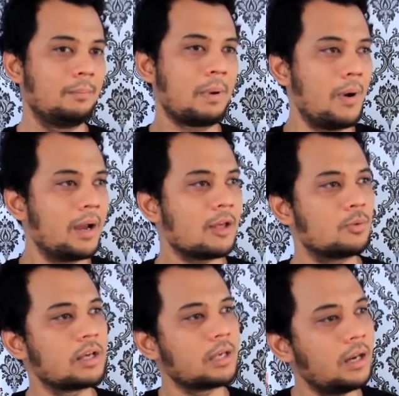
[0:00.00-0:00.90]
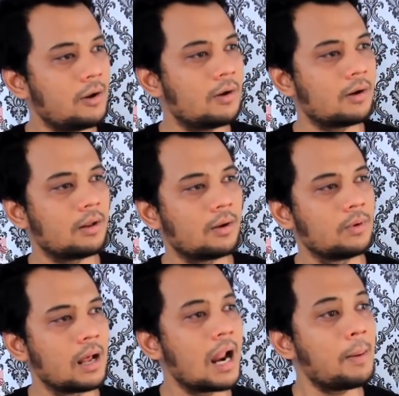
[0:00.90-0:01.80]
pawang yang sudah senior, yang
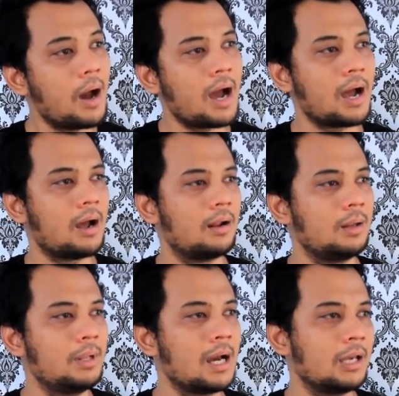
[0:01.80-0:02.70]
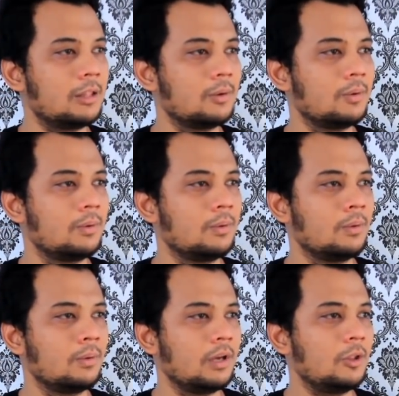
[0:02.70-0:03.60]
udah lama di bidang itu.
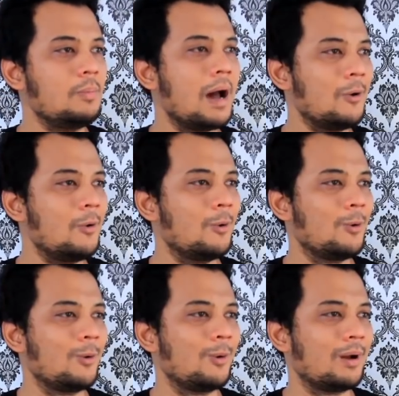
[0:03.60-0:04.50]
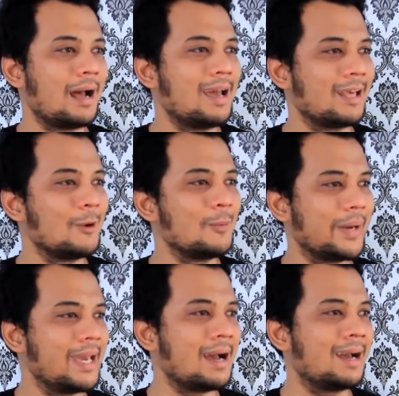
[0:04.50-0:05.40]
Itu baru ada SOP
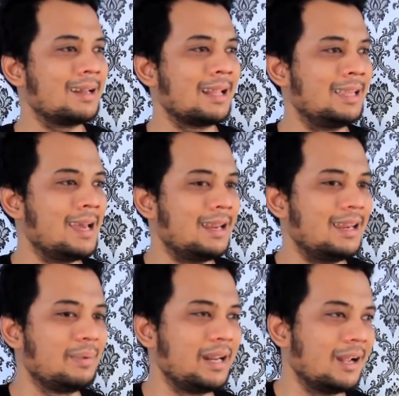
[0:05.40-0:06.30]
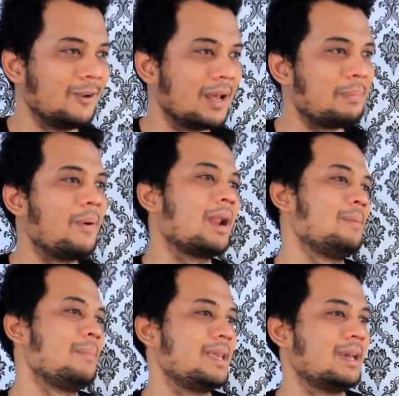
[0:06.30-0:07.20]
yang nantinya diberikan oleh pawang
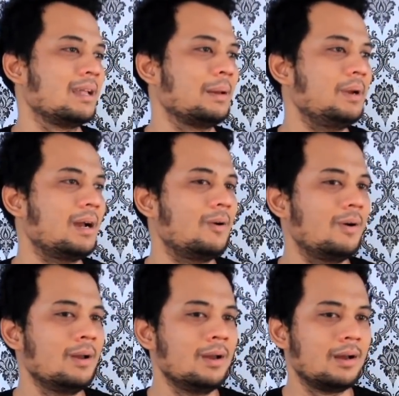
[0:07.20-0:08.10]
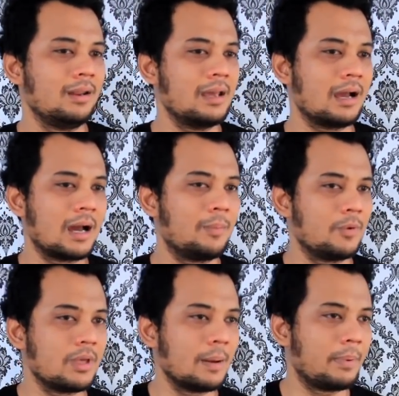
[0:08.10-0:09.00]
lamanya. Tapi kalau dia nggak
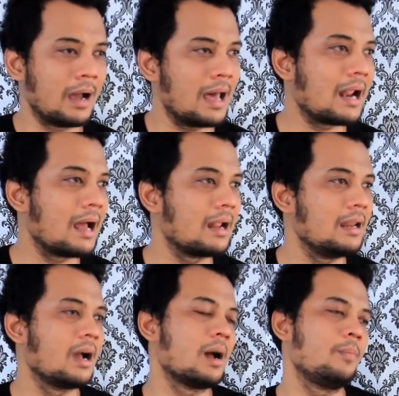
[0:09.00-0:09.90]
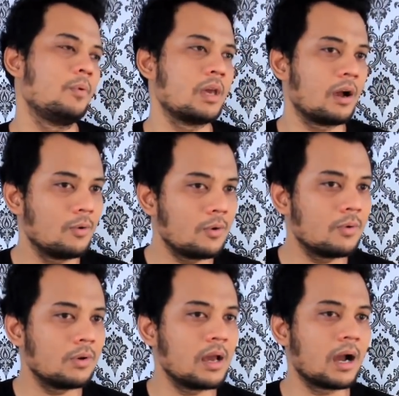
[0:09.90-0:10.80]
punya pengarah, dia nggak punya
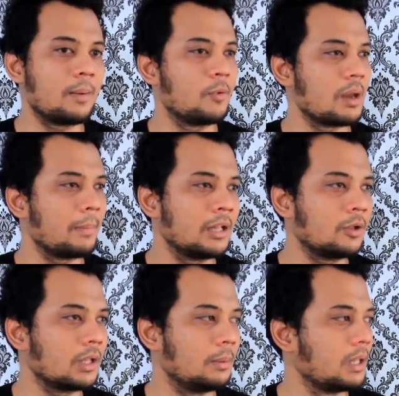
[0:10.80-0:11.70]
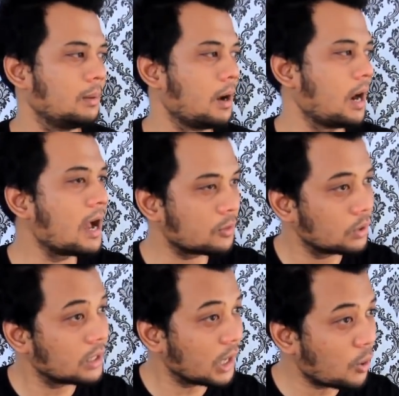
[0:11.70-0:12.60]
guru, dia nggak punya mentor, tiba-tiba
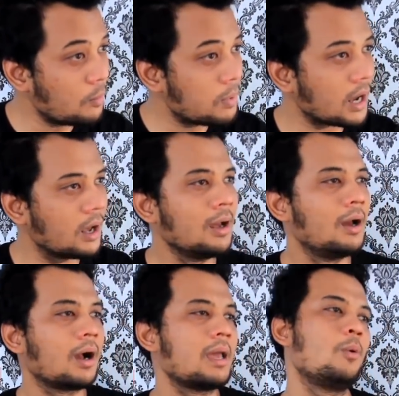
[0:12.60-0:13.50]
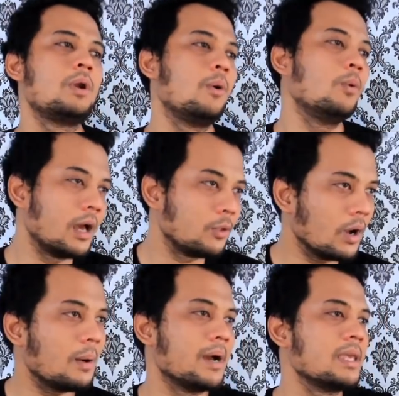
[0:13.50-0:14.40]
langsung ke King Cobra, yang udah-udah
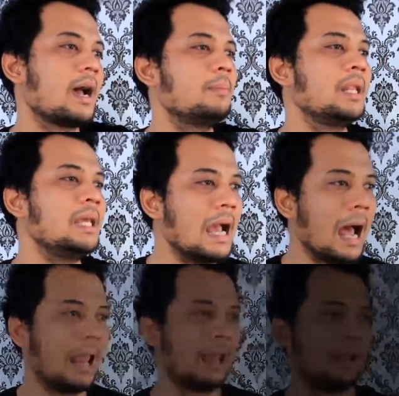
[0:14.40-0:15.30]
juga kebanyakan meninggal.